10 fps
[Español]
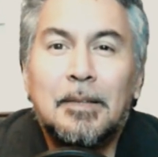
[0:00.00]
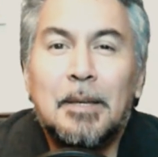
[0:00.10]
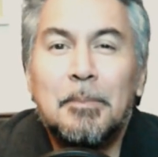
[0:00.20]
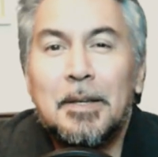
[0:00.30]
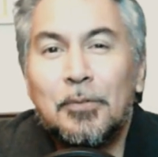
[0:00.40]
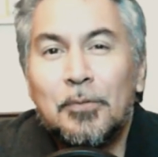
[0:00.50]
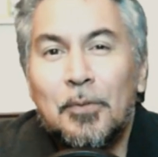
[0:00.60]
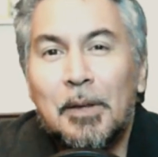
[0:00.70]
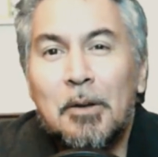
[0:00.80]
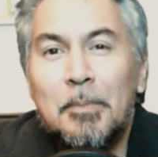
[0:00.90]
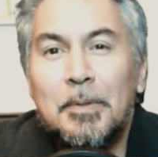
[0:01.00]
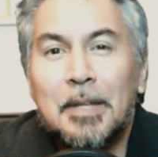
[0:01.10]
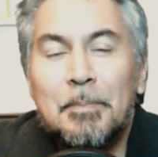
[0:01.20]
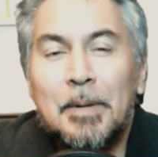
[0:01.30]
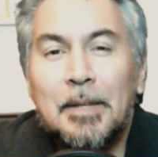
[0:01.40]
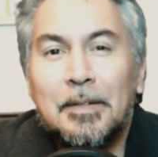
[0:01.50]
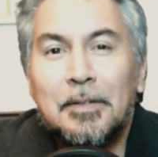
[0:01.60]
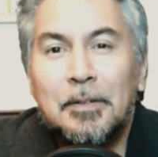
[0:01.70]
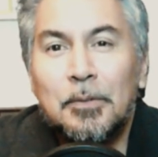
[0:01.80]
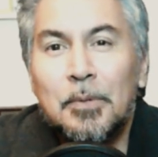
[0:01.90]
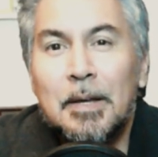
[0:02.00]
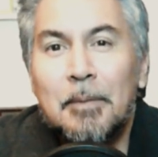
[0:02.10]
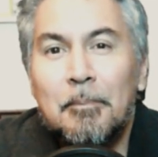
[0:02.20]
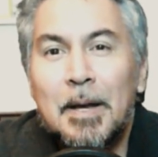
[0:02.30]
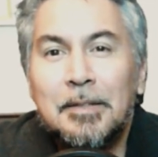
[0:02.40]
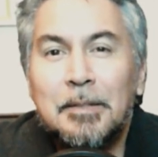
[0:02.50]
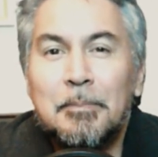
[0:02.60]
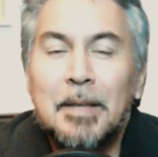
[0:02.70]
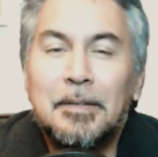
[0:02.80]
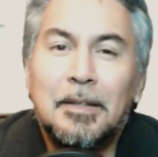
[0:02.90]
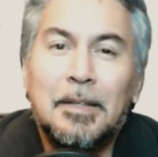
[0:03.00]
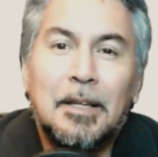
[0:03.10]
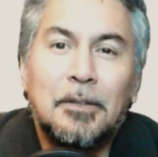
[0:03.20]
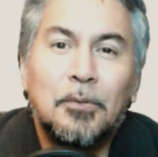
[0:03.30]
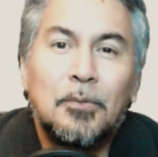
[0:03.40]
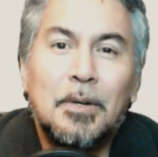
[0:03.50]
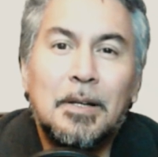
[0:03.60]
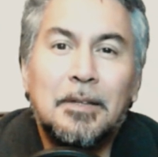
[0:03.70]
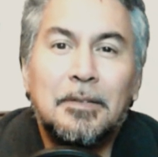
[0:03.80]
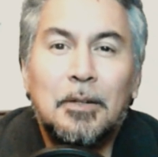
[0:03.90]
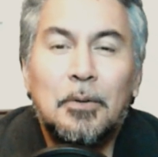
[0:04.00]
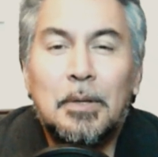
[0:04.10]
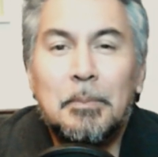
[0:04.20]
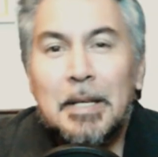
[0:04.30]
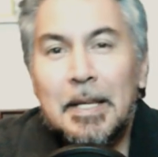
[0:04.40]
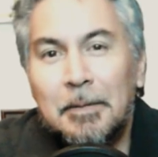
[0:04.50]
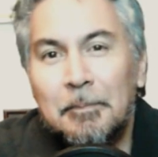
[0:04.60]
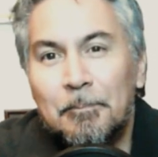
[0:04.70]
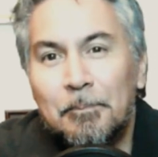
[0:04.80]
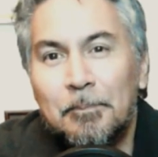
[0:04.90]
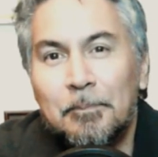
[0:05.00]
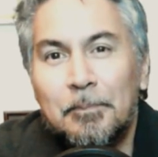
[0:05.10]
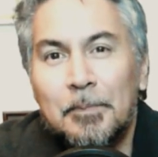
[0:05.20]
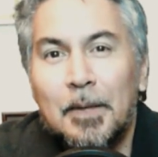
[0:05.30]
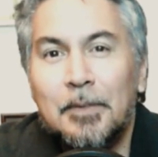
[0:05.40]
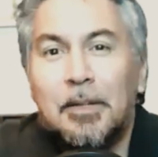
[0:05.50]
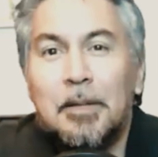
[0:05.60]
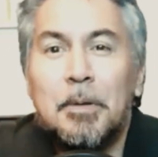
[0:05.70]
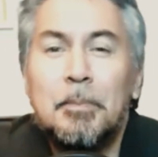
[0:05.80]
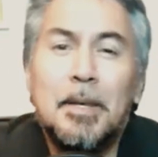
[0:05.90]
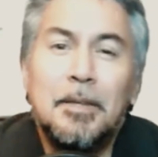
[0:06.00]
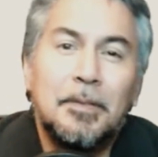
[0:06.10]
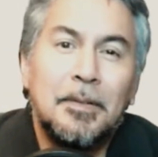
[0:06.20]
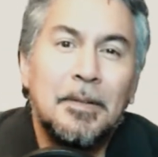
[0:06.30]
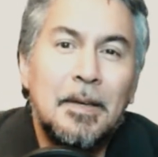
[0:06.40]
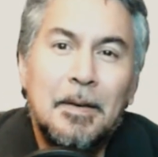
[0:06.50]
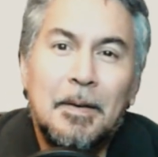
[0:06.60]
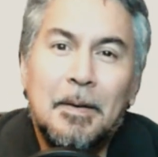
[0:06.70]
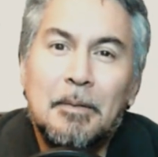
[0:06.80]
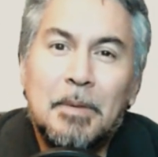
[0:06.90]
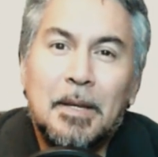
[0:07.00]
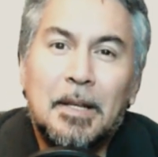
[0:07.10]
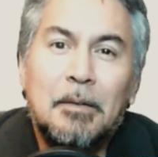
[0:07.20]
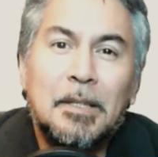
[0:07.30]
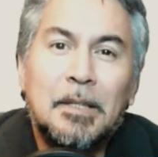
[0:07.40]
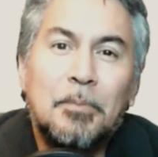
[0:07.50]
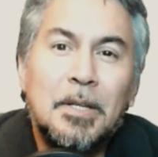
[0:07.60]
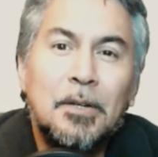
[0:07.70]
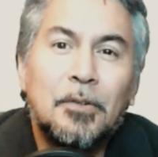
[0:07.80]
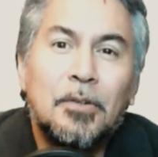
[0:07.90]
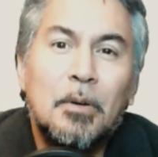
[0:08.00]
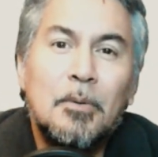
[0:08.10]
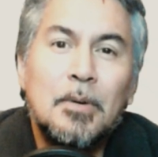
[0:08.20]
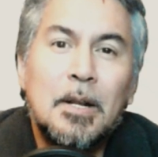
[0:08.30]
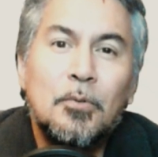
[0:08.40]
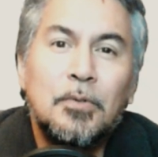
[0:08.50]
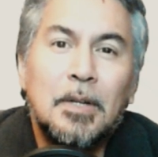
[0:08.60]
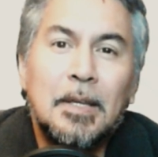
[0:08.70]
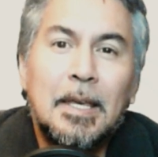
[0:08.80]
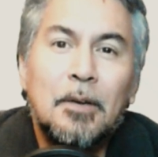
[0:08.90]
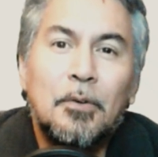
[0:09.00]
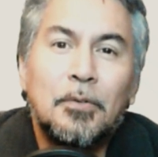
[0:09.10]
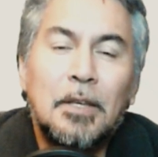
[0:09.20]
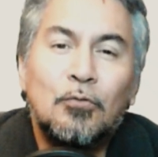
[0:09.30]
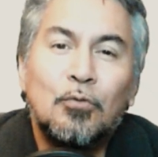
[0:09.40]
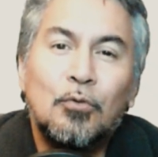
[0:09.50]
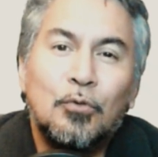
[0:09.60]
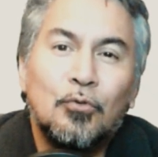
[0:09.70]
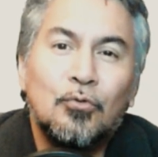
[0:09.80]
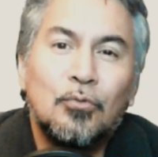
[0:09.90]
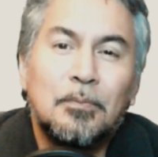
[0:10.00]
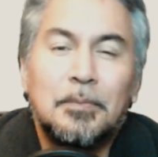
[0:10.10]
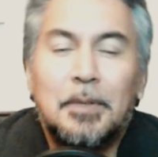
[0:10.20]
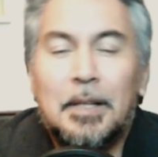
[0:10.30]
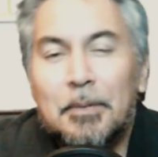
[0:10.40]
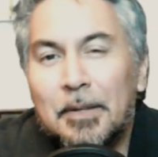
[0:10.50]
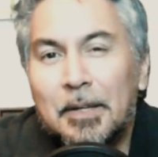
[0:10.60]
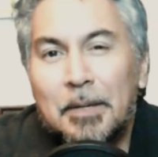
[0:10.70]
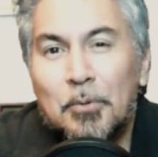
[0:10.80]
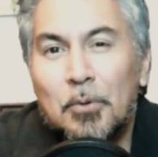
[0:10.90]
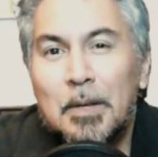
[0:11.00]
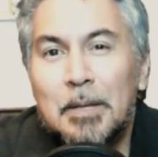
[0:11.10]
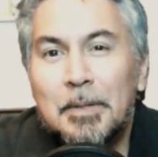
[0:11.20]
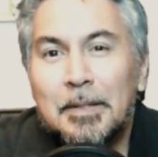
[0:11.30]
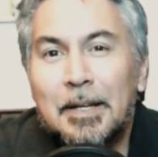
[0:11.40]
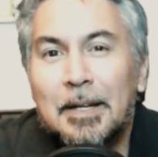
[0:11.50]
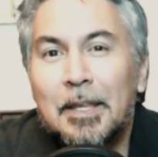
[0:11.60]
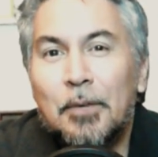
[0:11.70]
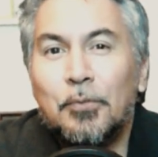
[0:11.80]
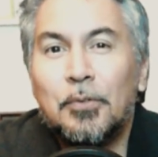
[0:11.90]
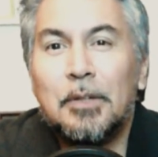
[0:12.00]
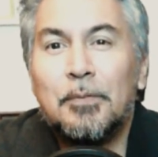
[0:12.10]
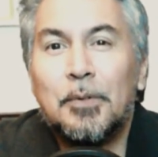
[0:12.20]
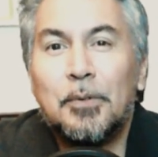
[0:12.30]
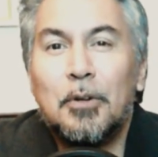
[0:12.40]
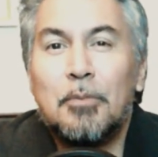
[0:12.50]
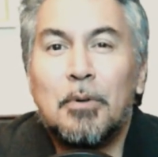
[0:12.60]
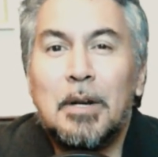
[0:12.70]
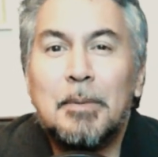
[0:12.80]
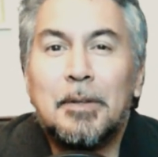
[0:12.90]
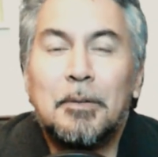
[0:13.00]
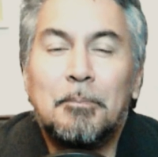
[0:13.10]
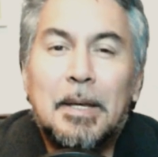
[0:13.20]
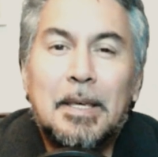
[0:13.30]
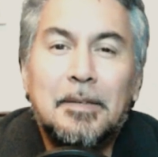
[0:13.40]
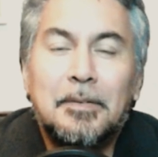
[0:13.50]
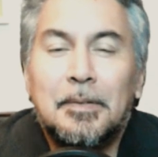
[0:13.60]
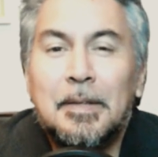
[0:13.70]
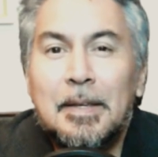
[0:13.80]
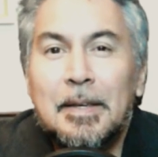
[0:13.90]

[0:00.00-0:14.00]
también estoy seguro que va a comenzar a aparecer sin duda más y más candidatos con el estilo de ley. Así que prepárense para que el debate político se vuelva una lucha de egos e insultos, que la verdad es que poco va a alimentar a la discusión de fondo de los problemas del país